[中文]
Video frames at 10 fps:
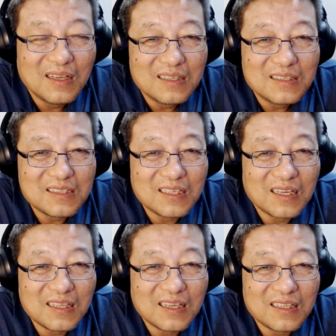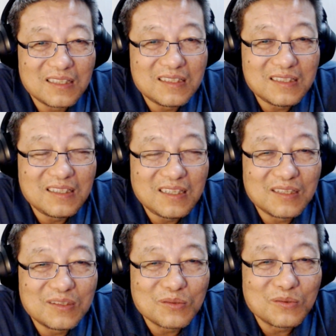千年的记忆
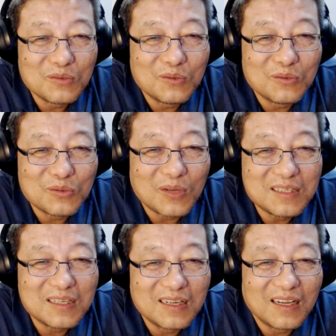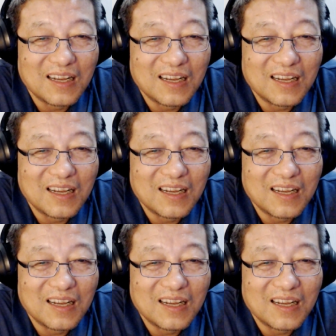总永传承啊！